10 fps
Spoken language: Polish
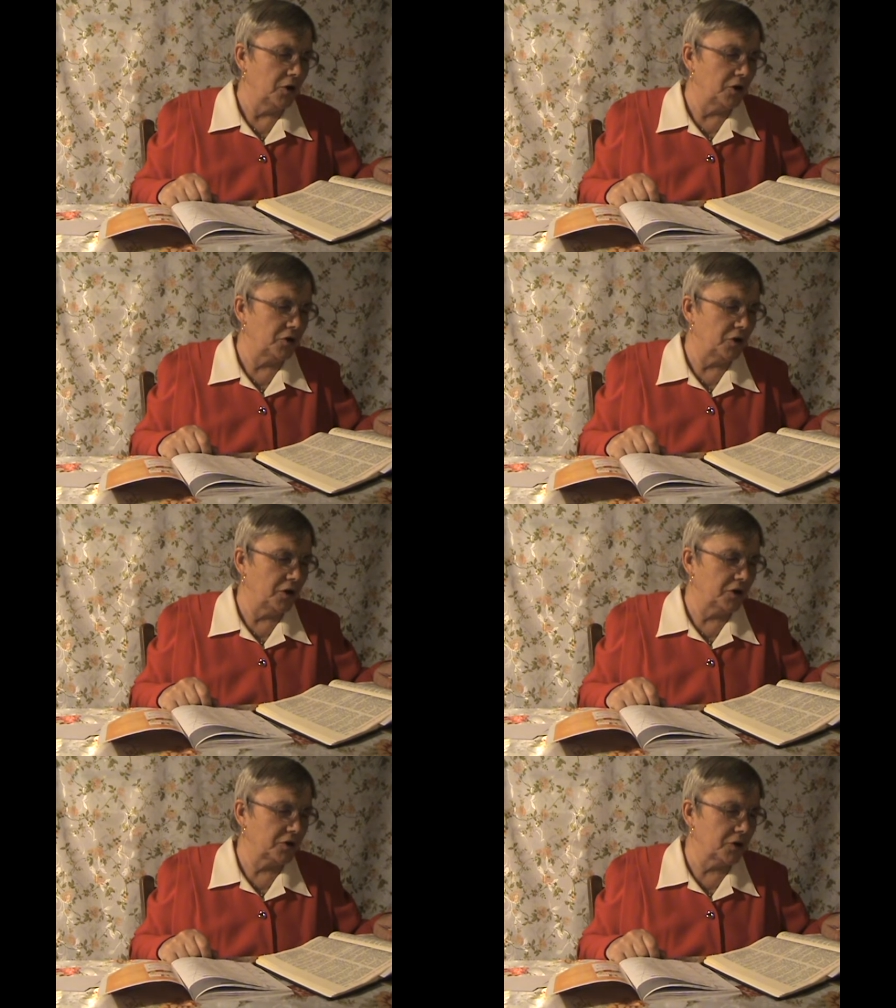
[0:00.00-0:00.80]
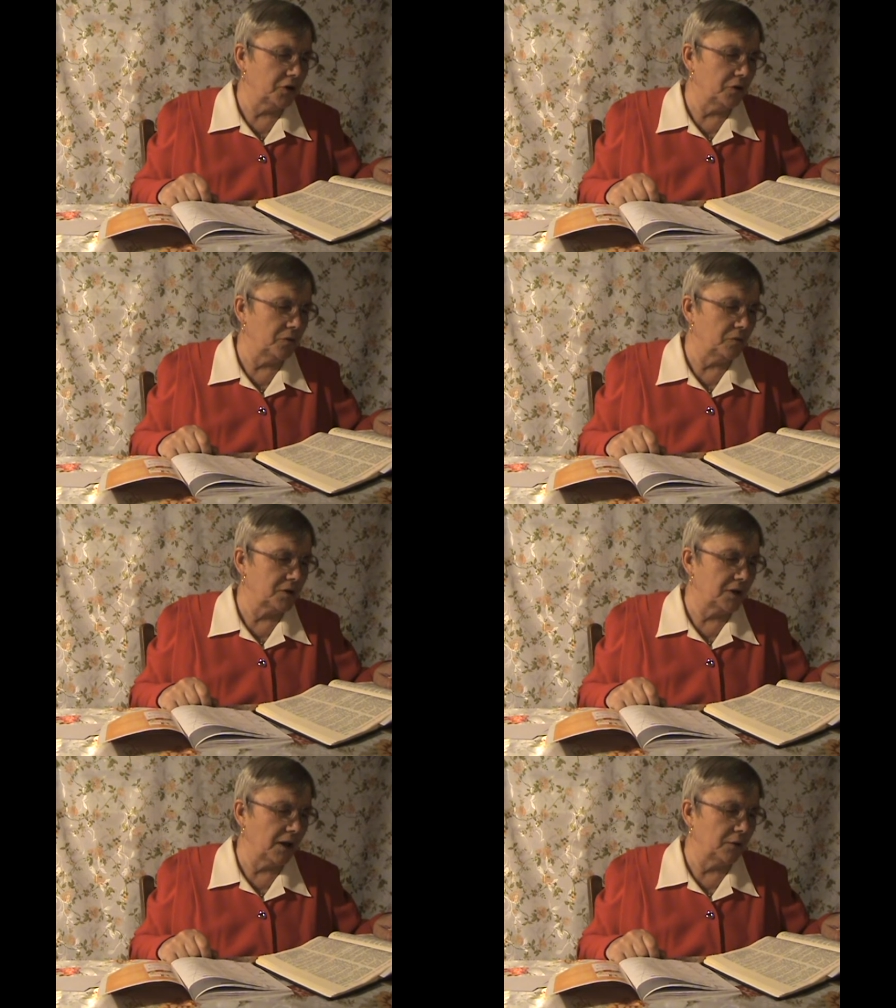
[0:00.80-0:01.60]
jeśli języki
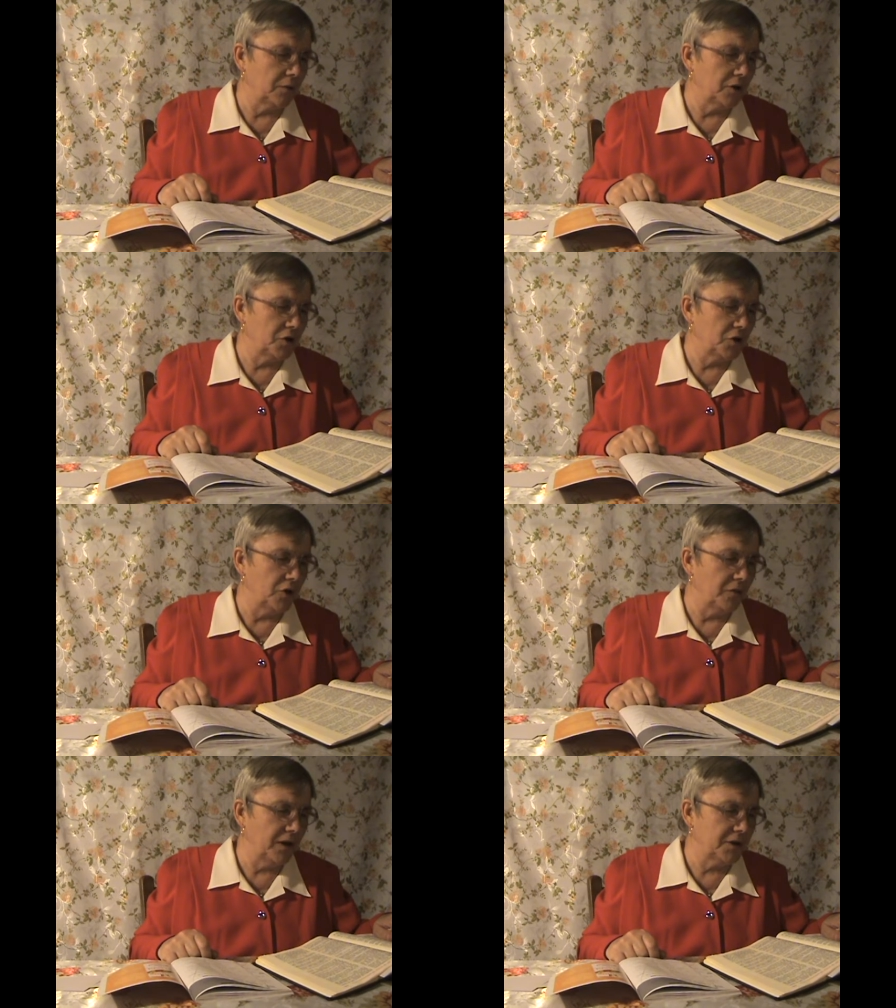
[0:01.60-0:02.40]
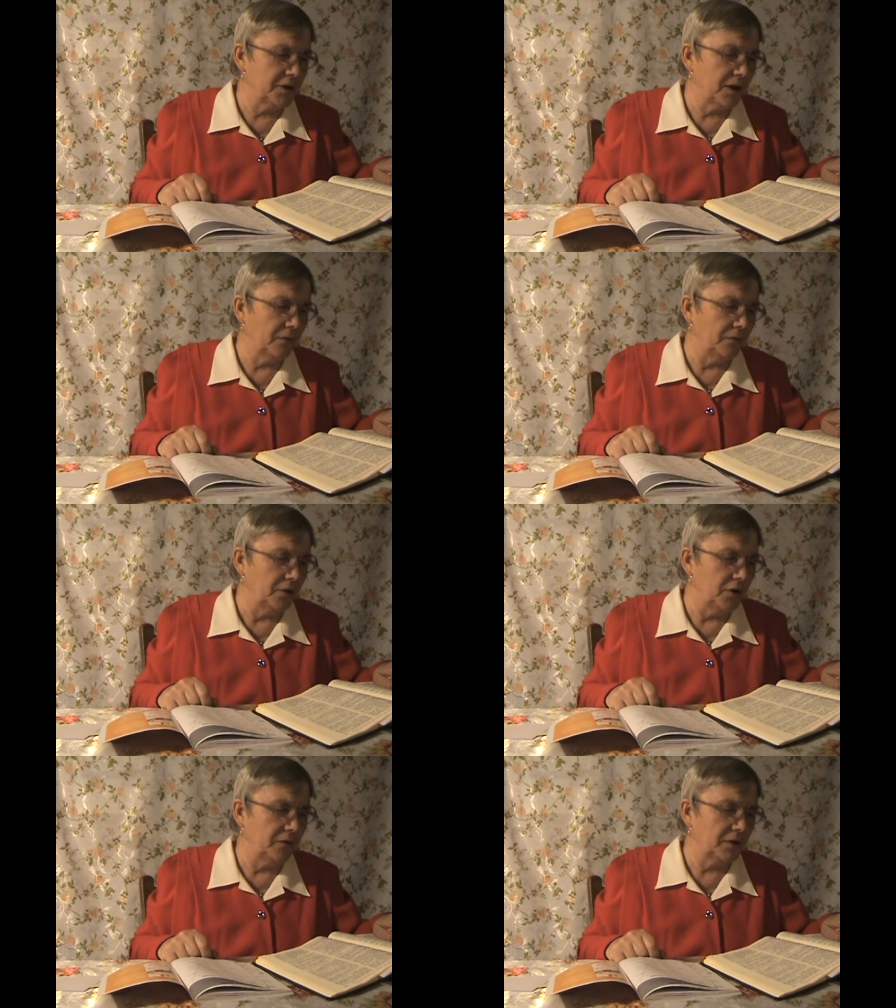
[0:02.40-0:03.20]
ustaną, jeśli wiedza,
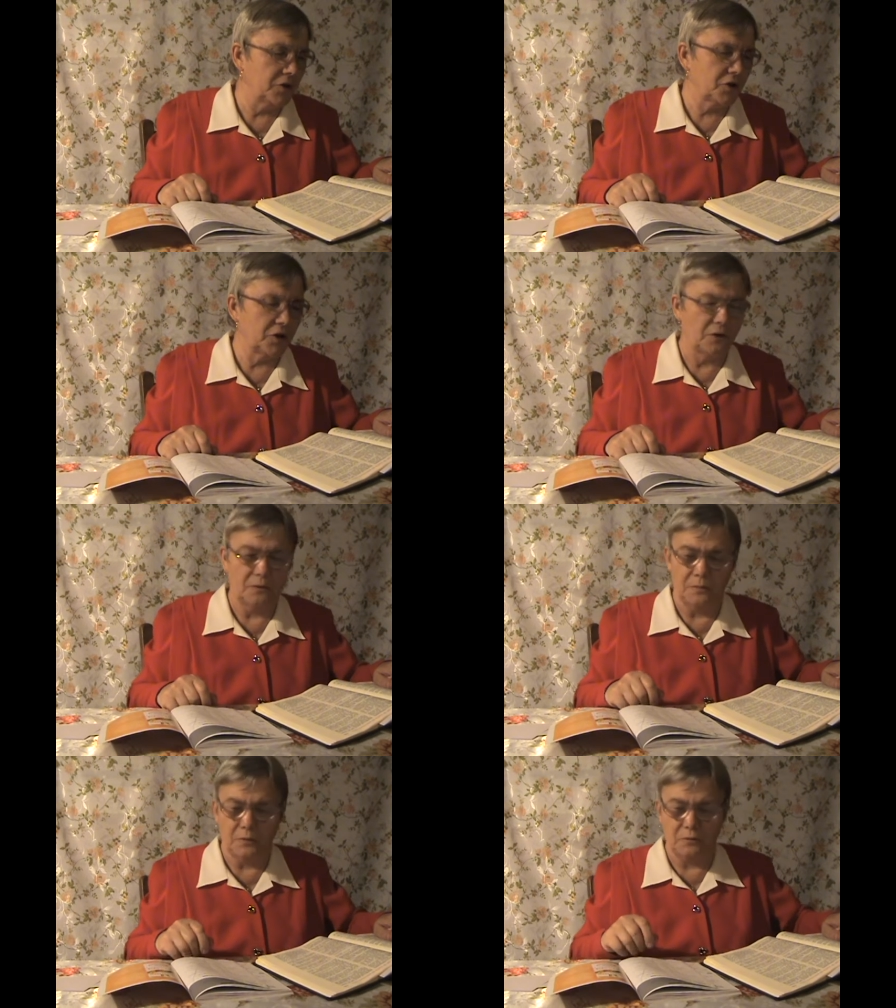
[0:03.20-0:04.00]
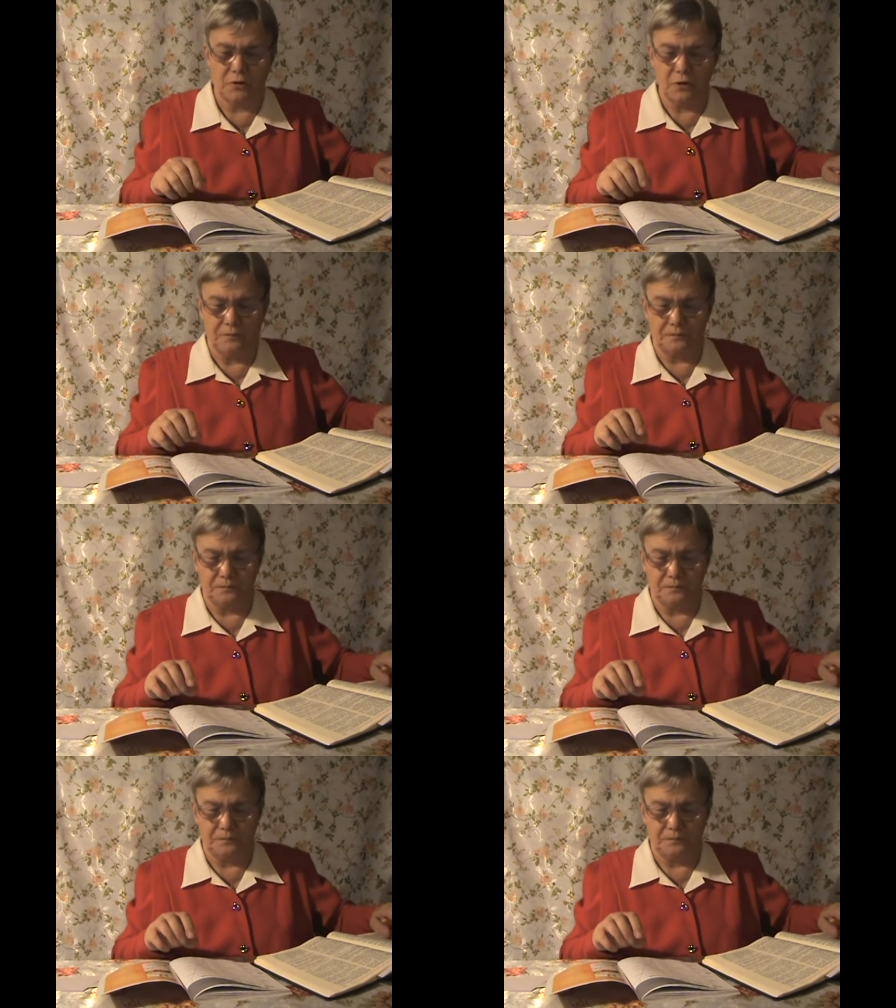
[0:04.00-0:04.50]
w się obróci.